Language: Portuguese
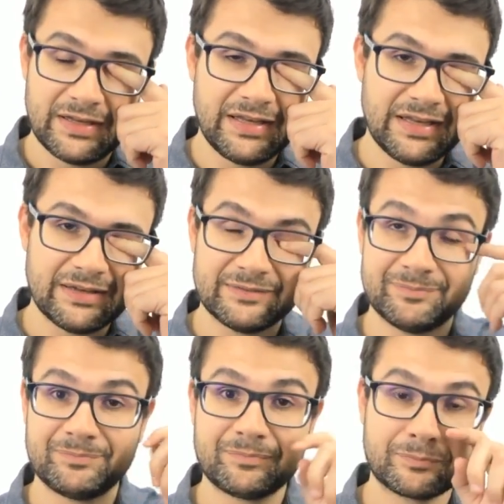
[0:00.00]

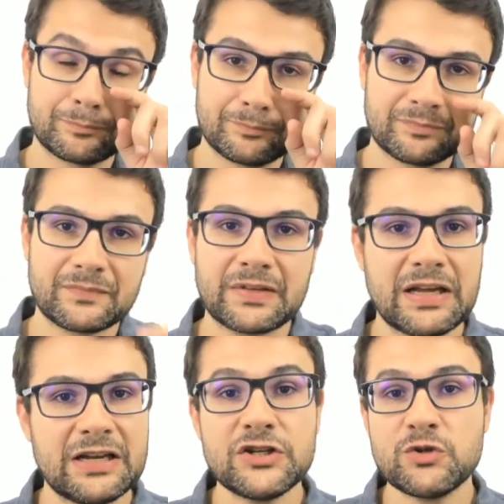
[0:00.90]
E
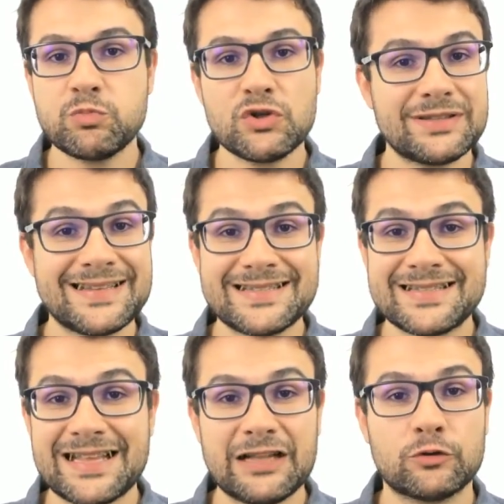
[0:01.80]
a gente podia
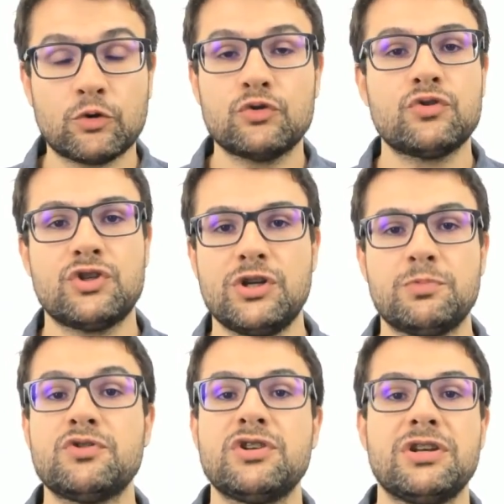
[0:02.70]
testar todos os
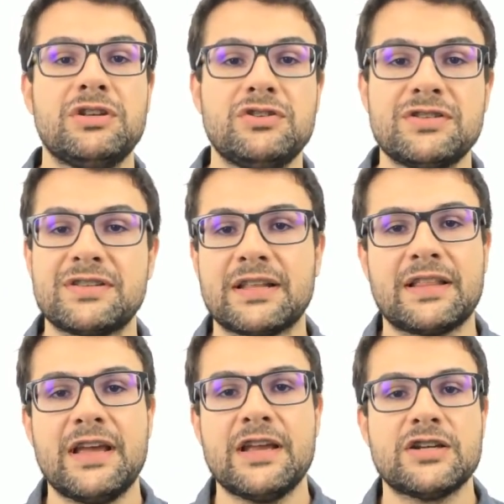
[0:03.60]
tipos de, de
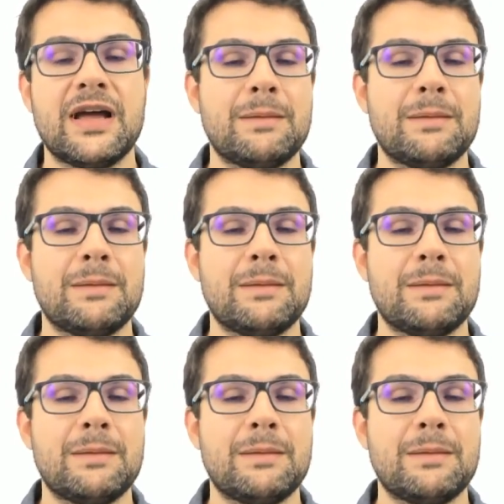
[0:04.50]
estratégia.